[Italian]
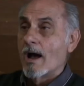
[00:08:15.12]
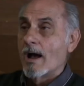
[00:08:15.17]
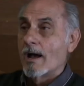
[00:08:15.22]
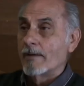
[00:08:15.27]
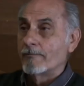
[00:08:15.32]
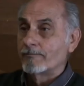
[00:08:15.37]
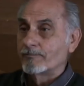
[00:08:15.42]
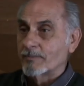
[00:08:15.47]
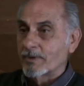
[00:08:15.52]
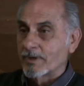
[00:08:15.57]

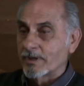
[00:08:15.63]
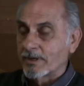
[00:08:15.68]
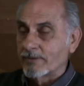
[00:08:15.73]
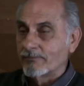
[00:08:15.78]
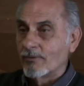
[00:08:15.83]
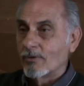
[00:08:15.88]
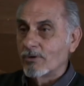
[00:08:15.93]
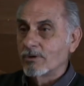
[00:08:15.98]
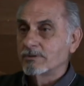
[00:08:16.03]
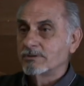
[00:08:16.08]
a
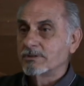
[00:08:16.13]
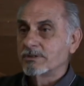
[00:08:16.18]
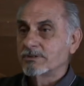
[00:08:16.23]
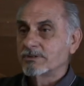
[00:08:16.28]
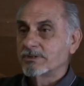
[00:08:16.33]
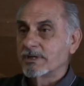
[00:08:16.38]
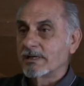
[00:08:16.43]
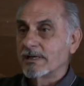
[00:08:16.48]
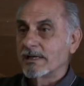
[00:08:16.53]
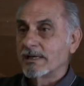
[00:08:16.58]

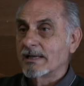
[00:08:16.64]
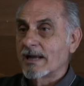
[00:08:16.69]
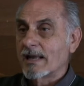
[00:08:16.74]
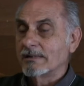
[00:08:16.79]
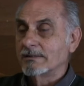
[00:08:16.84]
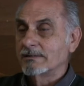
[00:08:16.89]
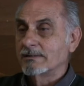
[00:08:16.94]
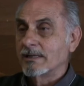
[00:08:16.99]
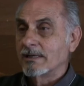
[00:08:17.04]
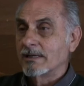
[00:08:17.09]
rivolgerci alle,
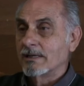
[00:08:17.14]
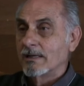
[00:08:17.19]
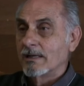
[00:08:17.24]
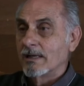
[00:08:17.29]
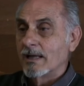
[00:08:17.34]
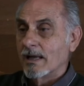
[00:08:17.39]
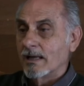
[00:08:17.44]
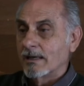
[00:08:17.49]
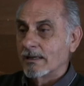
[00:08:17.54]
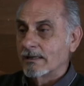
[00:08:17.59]
grande,
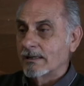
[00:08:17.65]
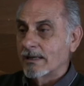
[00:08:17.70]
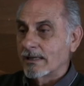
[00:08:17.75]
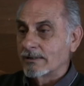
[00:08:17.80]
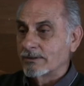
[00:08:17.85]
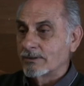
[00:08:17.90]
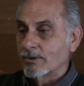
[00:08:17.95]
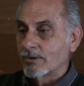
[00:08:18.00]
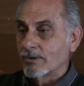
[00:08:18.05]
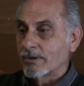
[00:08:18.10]
alle,
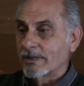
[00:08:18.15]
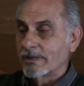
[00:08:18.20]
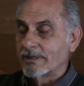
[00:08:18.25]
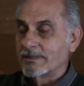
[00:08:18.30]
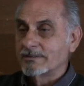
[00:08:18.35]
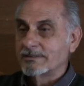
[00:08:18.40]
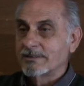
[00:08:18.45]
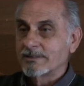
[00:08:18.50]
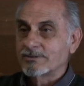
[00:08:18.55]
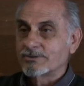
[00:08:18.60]
grandi
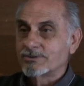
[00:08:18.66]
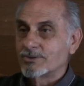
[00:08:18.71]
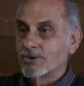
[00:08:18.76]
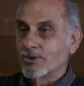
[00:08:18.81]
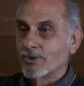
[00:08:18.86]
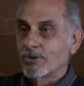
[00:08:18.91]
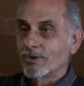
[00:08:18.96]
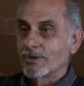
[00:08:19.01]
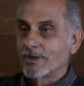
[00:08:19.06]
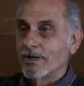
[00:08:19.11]

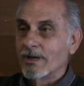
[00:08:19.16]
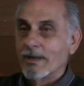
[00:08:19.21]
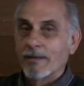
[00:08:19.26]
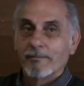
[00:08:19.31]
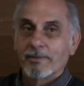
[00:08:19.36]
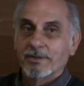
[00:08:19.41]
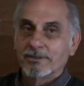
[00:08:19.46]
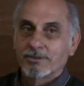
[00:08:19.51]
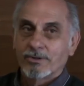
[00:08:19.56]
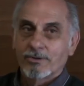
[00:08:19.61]
organizzazioni,
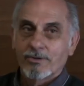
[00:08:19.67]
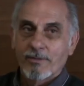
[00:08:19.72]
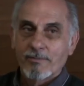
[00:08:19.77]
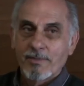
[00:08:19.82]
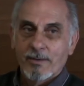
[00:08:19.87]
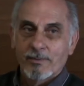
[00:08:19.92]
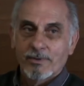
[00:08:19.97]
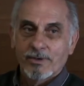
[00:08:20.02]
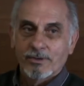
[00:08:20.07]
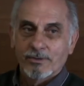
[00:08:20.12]
mentre noi
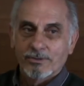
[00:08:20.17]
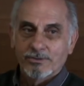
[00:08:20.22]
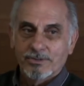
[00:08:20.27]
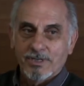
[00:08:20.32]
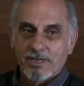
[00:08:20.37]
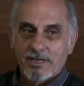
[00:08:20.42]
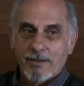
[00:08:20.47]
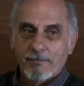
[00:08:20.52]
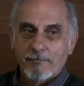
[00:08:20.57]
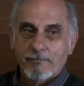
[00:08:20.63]
abbiamo le
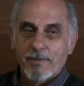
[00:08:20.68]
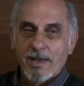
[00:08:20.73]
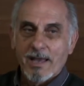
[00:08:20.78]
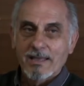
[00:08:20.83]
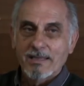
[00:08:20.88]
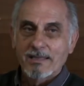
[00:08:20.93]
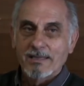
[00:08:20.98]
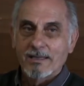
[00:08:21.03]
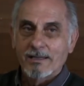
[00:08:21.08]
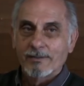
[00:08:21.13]
nostre
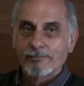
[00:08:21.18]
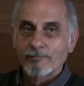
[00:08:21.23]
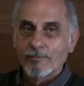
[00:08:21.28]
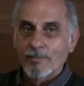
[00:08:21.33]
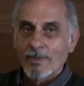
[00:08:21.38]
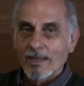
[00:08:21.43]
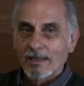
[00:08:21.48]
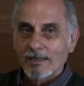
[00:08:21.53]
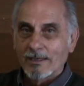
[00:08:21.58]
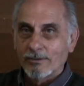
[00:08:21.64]
campagne,
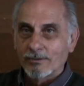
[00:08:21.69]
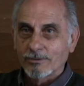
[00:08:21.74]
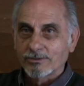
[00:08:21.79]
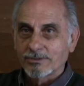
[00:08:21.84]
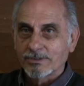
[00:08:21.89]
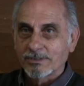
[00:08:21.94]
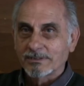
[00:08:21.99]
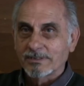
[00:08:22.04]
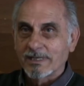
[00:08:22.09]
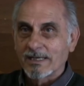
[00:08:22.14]
le
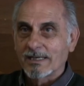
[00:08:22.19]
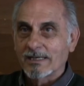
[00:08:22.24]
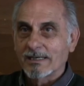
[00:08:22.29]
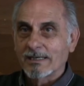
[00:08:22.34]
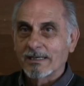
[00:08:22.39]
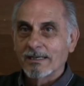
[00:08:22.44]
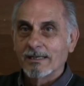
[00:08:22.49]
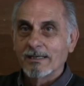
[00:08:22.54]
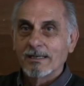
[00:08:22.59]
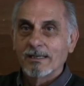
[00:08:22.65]
nostre
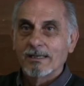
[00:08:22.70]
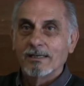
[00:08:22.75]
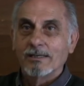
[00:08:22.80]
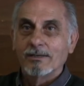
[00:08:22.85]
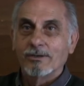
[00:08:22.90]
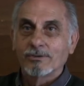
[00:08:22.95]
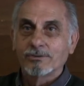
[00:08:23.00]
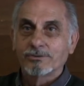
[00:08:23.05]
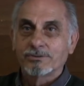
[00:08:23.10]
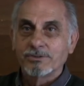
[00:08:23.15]
terre,
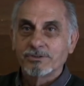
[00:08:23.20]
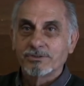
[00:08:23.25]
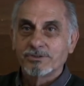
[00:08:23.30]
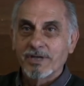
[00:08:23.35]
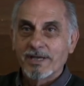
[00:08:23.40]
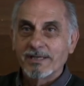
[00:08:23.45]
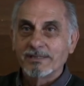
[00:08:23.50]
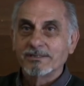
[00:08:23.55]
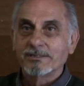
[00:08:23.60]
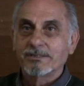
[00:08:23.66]
i nostri
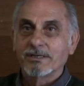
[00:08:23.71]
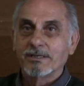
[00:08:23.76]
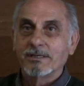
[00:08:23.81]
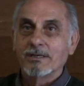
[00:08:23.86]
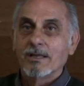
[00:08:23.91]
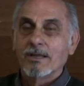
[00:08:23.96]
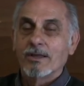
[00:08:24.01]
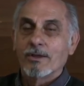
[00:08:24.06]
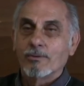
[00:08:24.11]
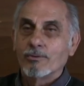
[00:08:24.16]
centri,
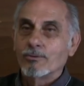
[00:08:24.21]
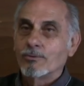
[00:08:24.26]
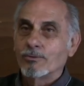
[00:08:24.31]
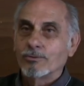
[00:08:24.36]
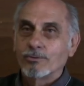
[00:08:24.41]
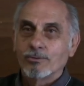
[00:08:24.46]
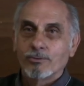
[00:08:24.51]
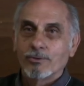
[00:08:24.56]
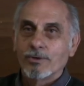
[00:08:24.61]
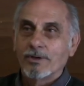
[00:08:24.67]
e
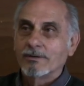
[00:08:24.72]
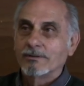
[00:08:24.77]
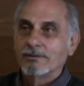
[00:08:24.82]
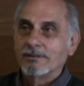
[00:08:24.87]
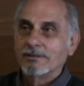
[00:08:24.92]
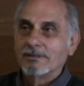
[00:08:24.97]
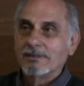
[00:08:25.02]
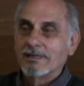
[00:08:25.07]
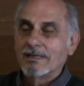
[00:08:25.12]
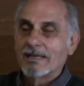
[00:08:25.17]
ognuno di noi,
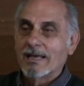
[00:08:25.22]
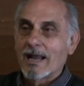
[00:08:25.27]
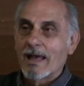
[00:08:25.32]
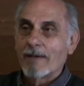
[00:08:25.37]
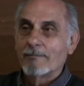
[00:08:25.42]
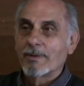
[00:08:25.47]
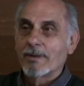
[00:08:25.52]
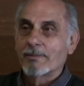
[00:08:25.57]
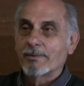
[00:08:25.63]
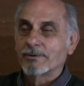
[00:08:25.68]
in
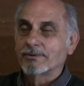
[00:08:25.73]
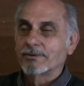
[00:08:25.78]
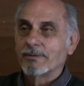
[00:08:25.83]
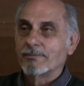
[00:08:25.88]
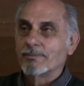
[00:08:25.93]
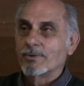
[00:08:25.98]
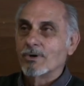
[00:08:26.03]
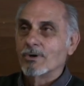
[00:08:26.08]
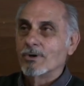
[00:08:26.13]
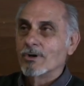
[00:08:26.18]
Calabria per
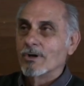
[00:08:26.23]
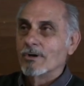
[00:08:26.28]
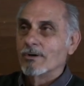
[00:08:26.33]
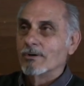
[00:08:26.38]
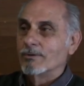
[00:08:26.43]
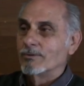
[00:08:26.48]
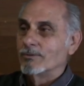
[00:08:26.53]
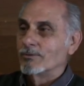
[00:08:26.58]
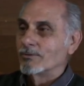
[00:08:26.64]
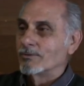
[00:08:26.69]
esempio,
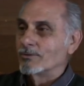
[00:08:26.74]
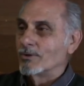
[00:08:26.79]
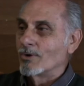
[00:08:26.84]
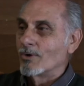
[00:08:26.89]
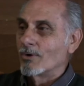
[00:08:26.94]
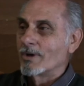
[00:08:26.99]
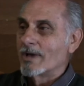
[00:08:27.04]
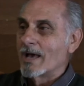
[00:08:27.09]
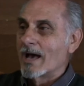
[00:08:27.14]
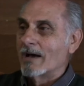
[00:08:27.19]
ognuno di
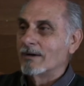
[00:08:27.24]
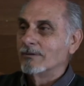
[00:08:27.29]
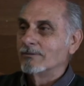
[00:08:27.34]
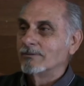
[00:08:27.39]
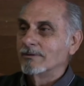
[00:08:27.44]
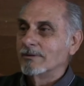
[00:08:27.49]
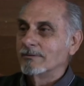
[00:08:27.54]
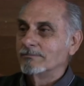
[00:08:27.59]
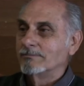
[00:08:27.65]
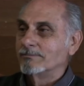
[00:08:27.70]
noi ha
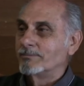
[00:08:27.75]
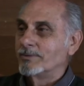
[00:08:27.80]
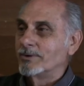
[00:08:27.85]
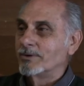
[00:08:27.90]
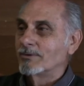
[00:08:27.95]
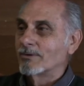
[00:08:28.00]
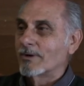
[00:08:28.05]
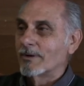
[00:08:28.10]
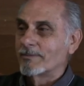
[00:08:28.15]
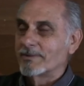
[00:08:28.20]
un
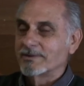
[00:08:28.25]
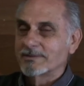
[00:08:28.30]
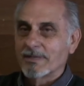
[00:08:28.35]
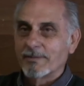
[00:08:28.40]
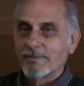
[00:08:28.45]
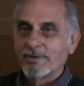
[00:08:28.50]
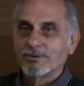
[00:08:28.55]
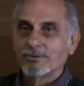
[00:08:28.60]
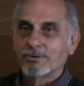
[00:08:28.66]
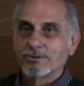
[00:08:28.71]
piccolo
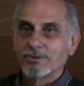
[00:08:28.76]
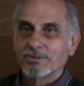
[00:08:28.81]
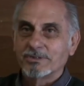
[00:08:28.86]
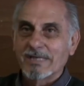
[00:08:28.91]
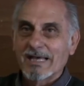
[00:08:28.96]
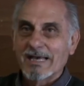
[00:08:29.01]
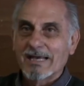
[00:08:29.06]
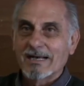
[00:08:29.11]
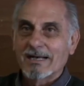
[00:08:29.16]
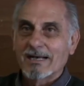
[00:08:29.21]
appezzamento di
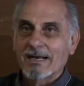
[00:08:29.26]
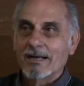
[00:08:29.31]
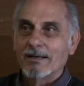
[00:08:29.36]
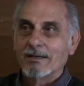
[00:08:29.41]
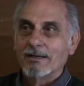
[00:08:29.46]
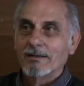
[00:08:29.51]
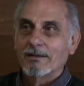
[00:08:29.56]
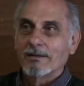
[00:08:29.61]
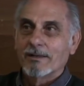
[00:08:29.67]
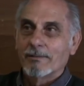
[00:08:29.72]
terra
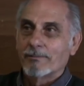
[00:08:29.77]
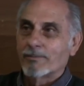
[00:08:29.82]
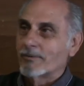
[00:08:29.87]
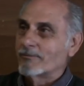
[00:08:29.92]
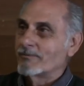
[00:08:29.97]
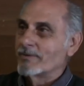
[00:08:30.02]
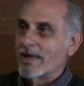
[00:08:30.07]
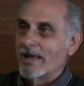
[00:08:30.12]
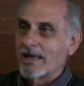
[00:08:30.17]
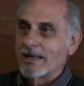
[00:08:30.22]
che
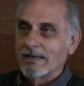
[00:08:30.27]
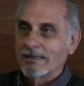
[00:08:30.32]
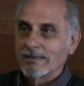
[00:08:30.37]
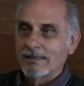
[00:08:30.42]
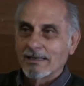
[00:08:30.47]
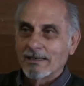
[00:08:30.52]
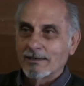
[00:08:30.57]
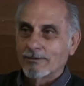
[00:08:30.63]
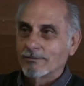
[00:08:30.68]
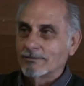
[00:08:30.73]
proviene
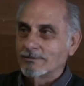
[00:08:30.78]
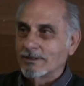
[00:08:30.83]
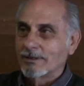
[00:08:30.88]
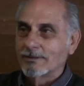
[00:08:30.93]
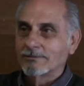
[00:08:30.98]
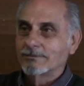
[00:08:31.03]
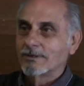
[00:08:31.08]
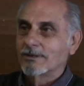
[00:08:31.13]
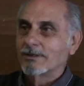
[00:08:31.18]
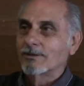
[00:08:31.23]
dalla,
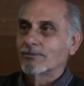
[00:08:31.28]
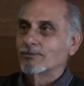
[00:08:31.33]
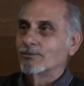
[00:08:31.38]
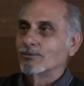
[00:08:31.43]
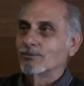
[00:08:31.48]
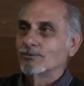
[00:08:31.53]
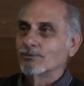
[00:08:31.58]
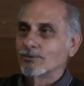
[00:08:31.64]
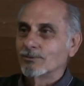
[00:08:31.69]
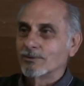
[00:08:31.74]
dal, dalla
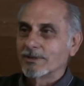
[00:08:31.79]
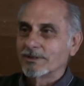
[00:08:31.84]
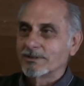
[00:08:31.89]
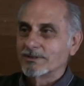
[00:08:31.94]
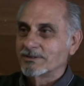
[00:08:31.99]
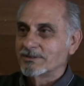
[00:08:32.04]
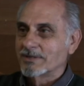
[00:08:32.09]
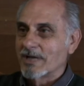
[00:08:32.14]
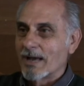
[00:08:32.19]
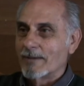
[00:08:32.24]
cultura,
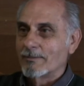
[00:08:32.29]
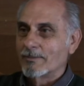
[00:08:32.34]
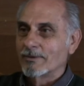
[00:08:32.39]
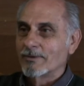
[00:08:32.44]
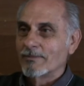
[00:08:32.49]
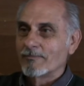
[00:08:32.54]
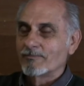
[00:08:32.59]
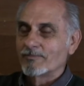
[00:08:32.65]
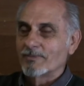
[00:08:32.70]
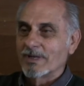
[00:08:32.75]

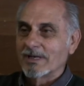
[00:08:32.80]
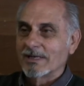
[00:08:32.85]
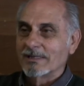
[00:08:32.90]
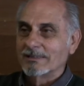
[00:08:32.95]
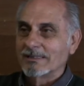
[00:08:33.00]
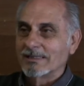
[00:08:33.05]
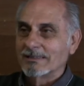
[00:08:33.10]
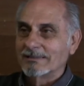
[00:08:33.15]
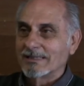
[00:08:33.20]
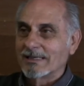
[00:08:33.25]
diciamo,
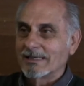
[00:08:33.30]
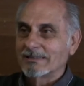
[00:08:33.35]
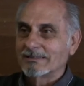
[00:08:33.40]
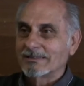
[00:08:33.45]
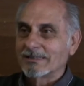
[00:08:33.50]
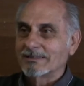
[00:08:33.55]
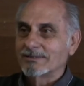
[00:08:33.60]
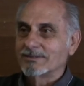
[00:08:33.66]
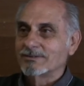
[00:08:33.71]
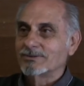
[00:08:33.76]
del, da, dalle
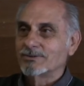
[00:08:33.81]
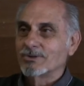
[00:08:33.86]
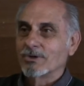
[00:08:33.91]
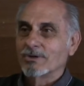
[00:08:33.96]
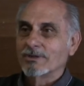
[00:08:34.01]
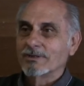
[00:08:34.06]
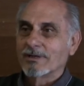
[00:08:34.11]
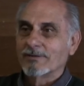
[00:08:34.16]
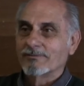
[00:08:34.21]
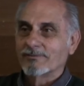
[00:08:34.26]

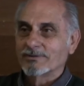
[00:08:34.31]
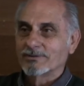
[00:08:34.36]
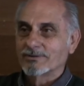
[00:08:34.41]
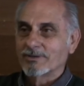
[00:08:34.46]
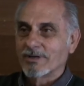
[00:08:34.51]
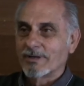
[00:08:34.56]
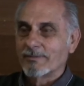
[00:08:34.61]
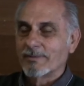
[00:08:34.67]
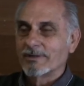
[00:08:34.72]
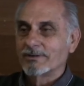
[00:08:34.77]
tradizioni, dal
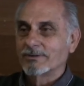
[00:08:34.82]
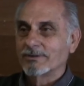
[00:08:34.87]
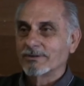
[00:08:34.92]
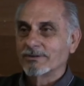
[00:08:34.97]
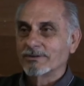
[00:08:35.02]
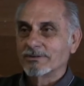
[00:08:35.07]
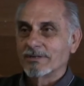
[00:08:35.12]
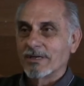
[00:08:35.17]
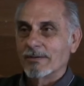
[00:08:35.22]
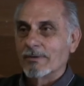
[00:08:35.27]
frazionamento
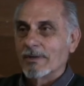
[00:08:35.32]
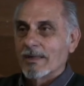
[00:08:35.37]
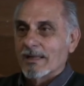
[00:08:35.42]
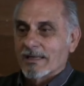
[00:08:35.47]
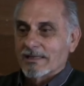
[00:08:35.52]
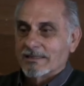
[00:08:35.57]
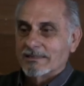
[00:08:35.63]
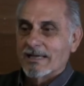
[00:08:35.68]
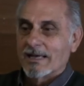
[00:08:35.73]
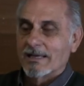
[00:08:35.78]
diciamo,
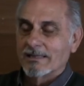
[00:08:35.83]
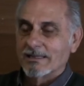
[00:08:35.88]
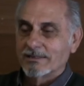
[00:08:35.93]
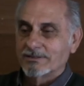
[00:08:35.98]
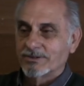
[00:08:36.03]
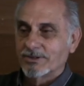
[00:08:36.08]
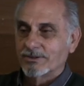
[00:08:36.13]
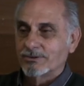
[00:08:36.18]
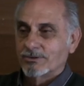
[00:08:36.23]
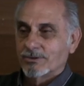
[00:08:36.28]
che già da
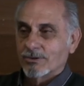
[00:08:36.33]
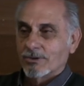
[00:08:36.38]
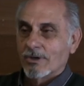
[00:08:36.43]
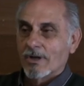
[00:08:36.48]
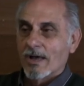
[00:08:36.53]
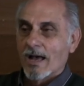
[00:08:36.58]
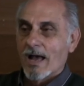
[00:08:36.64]
cento